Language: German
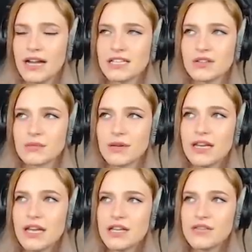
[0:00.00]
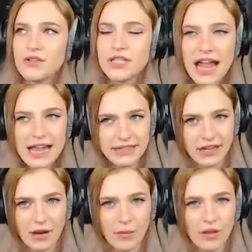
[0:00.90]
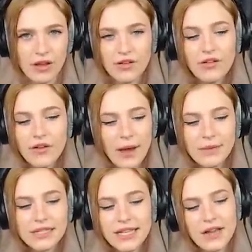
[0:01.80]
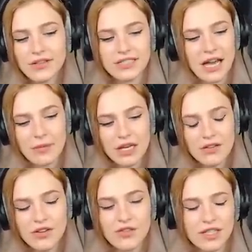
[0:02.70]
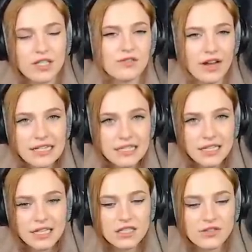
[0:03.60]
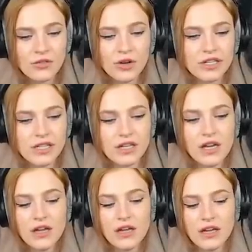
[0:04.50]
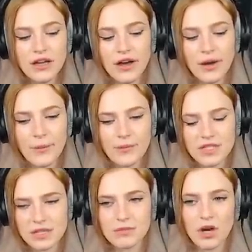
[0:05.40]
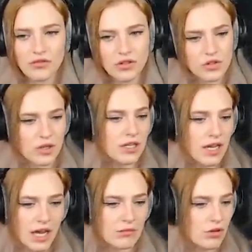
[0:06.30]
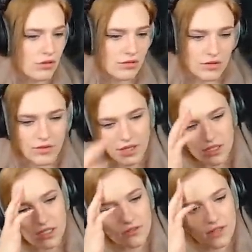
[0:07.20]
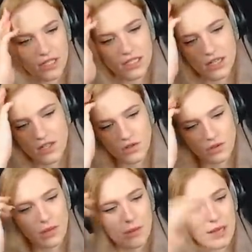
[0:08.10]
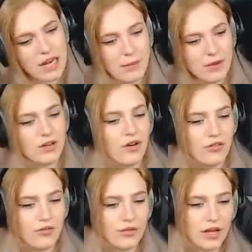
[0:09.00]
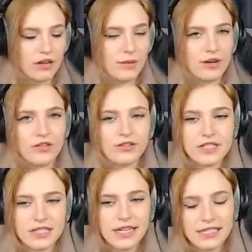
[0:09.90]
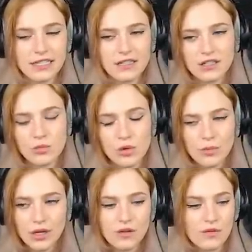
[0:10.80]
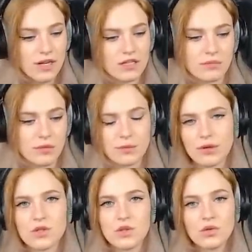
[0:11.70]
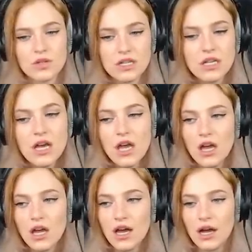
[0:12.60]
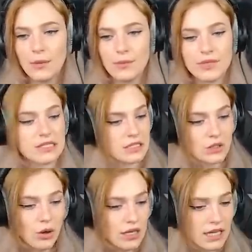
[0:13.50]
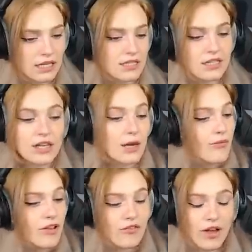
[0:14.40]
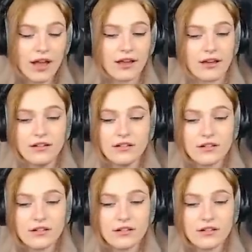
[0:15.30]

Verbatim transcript: Also ich meine, die wird ja Eltern haben. Haben die die einfach da abgeliefert? War die ein Waisenkind? Wurde die ähm, es gibt ja oft auch so Kinderheime irgendwie, wenn die, wenn die Kinder in so eine Babyklappe geworfen werden am Anfang, weil sich die Eltern nicht drum kümmern können, weil die zum Beispiel noch zu jung sind. Ähm, ist es so ein Kind? Ich, ich habe viele Fragen, ja?